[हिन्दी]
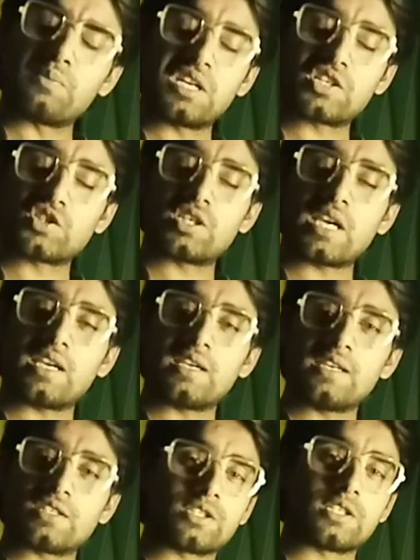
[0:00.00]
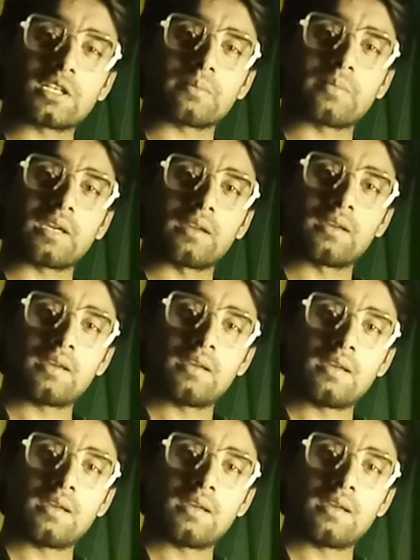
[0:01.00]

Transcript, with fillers: तब निश्चय ही इस जग में